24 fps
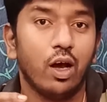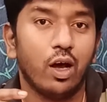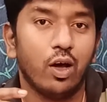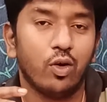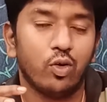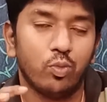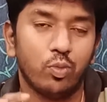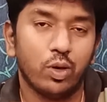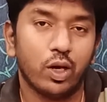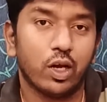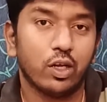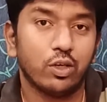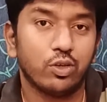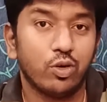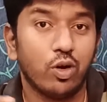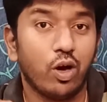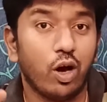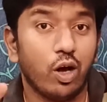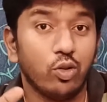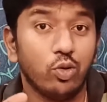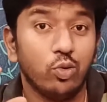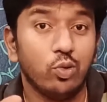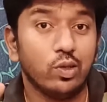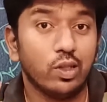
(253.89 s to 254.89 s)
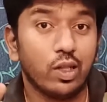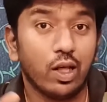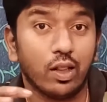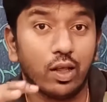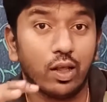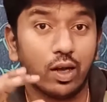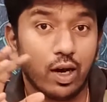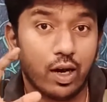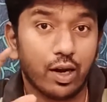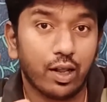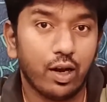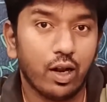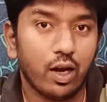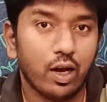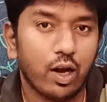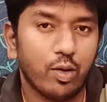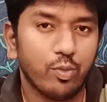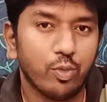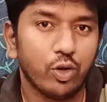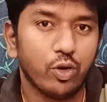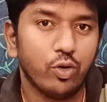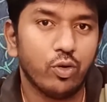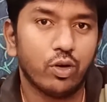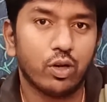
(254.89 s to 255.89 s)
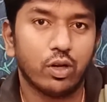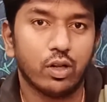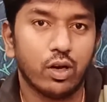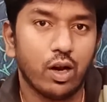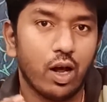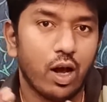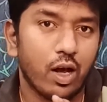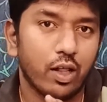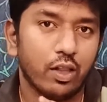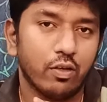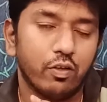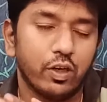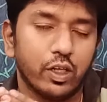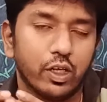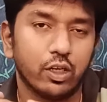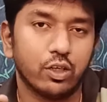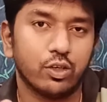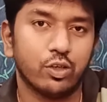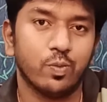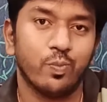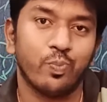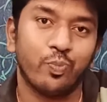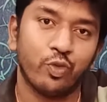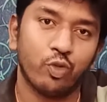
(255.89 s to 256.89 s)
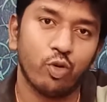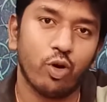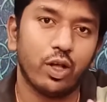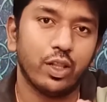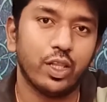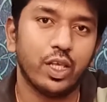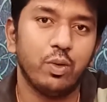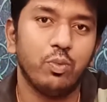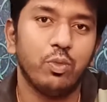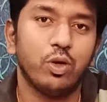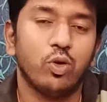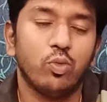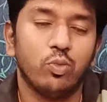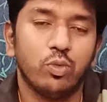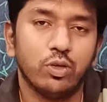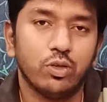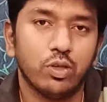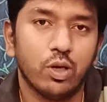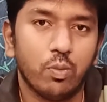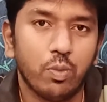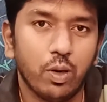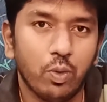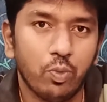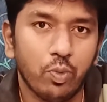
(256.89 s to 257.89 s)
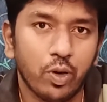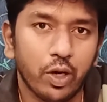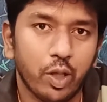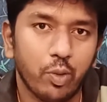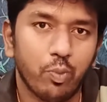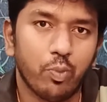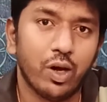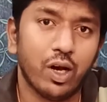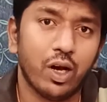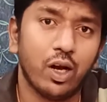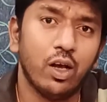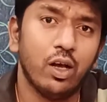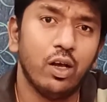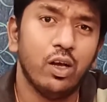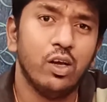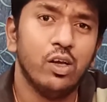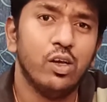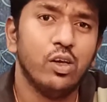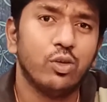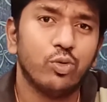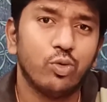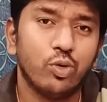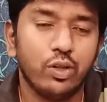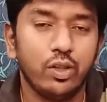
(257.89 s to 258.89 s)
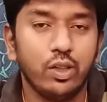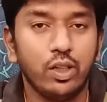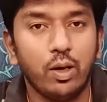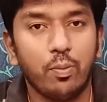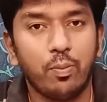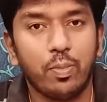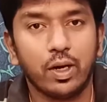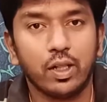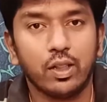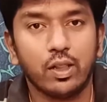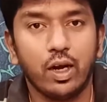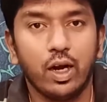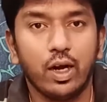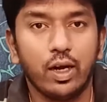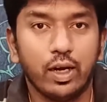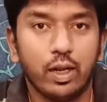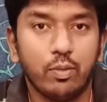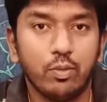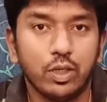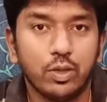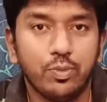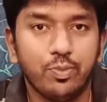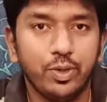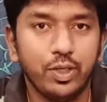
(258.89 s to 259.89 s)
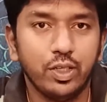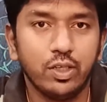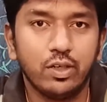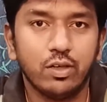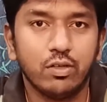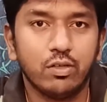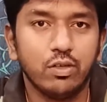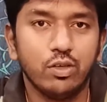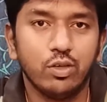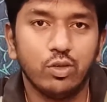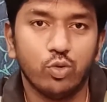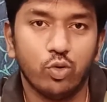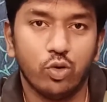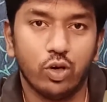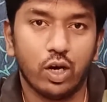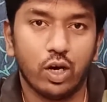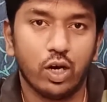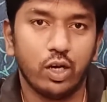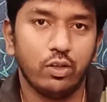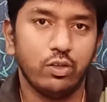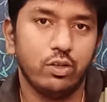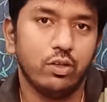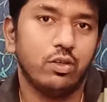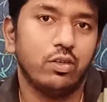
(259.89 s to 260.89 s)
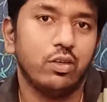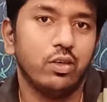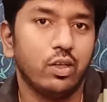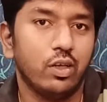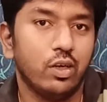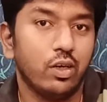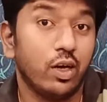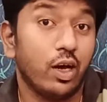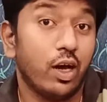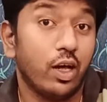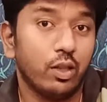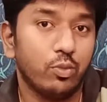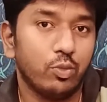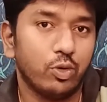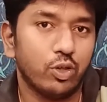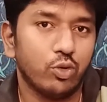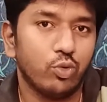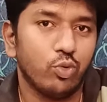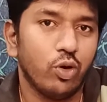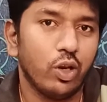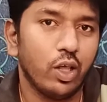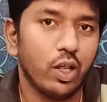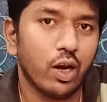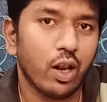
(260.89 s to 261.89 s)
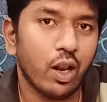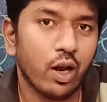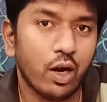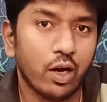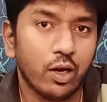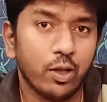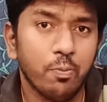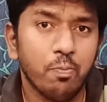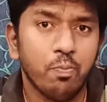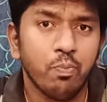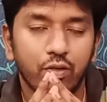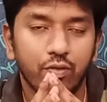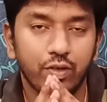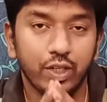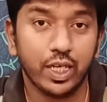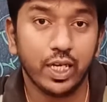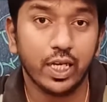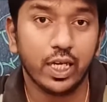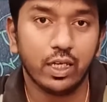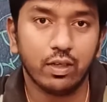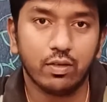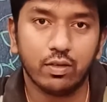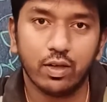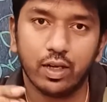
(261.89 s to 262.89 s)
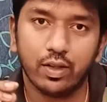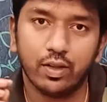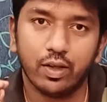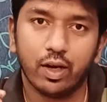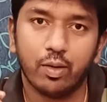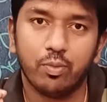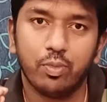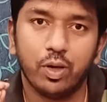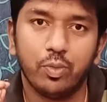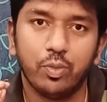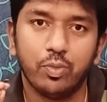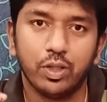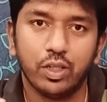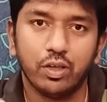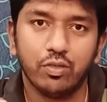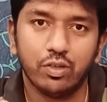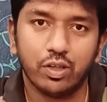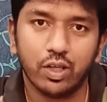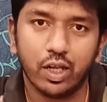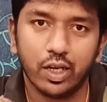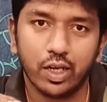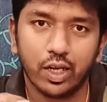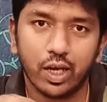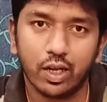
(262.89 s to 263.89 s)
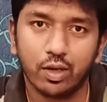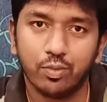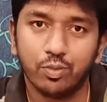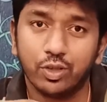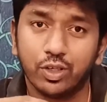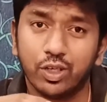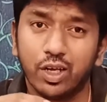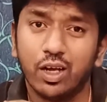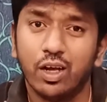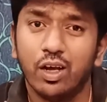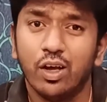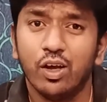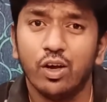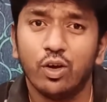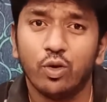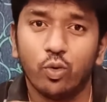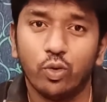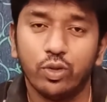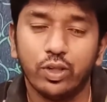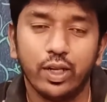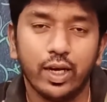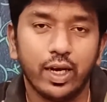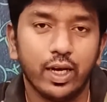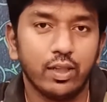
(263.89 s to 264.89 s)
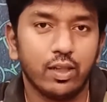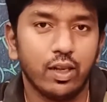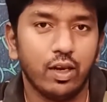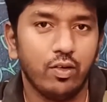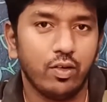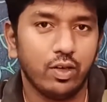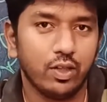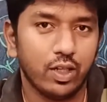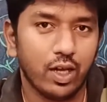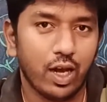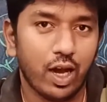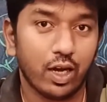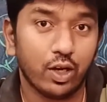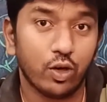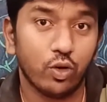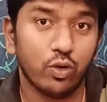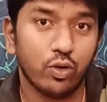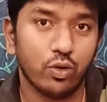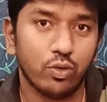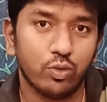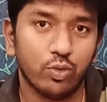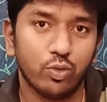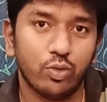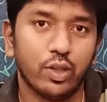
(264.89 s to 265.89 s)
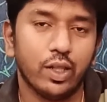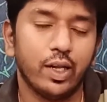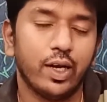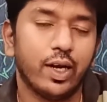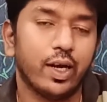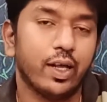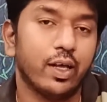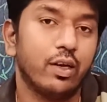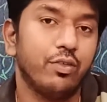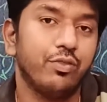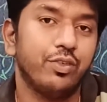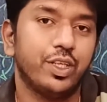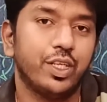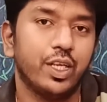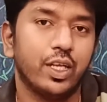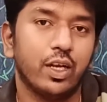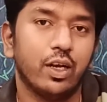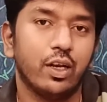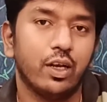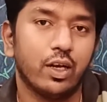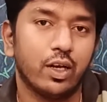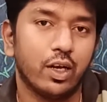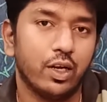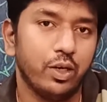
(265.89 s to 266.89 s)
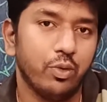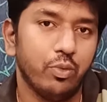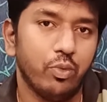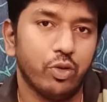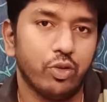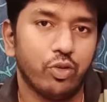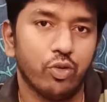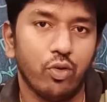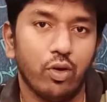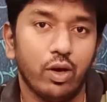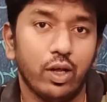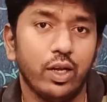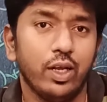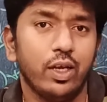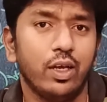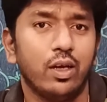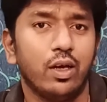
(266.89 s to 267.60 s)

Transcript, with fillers: ரொம்ப கஷ்டம் அதுவும் வந்து அதை கடலாக காமிக்கணுன்றதுனா அதை விட கஷ்டம் ஸோ அதையுமே ரொம்ப சிறப்பாக பண்ணியிருப்பாங்க ஸோ இந்த படத்தில் நமக்கு பிடிச்ச சீன்ஸ் ஒரு நாலஞ்சு சீன் இருக்குது அதை மட்டும் சொல்லிடுறேன் நான் விஜயகாந்த் சார் அந்த கப்பலை பற்றி விசாரிக்க ஆரம்பித்தேன் கொஞ்ச நேரத்துலேயே வந்து அங்கே சுற்றி நடக்கிற விஷயங்களை கண்டுபிடிச்சிருவார்